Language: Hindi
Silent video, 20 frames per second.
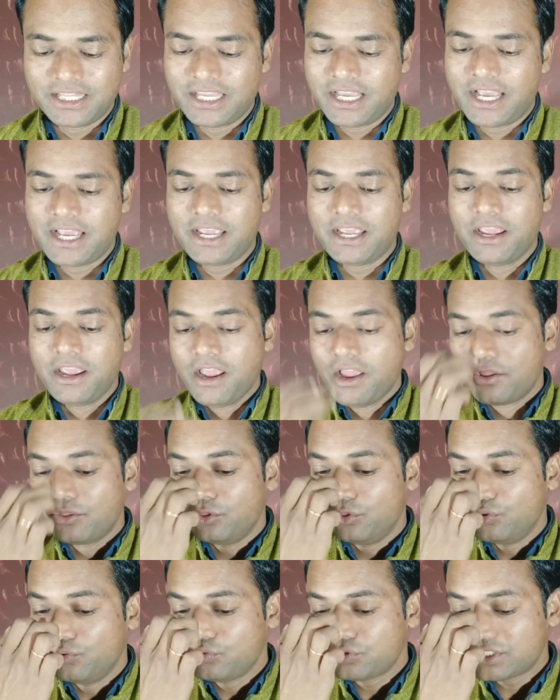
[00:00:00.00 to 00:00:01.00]
दिया है
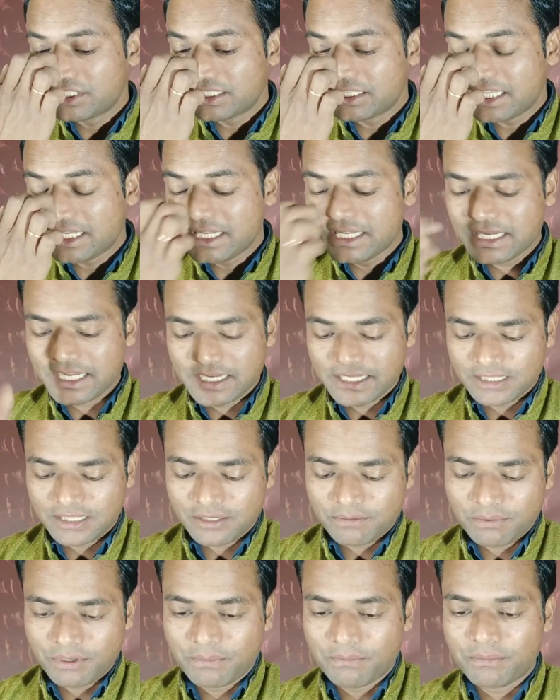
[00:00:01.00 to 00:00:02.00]
दूसरा तरीके की
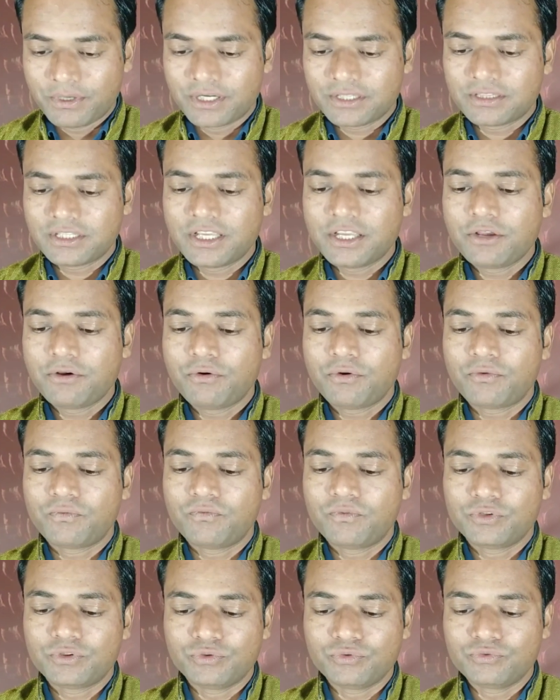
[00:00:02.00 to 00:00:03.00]
तरफ हम बढ़ते हैं और
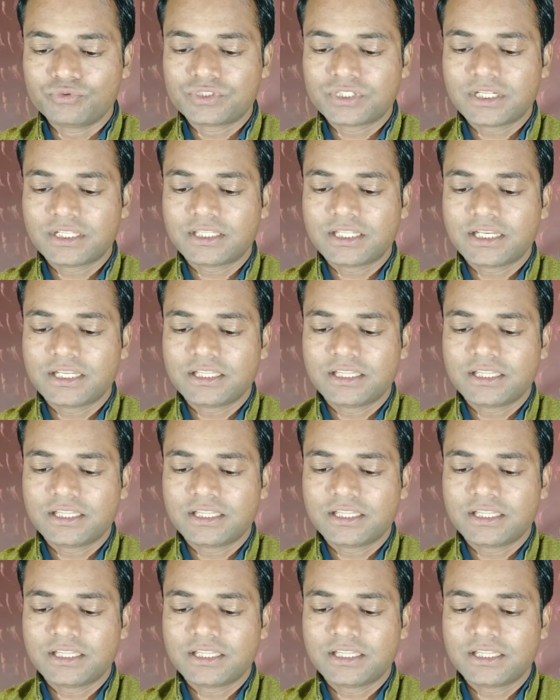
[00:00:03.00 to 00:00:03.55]
वो दूसरा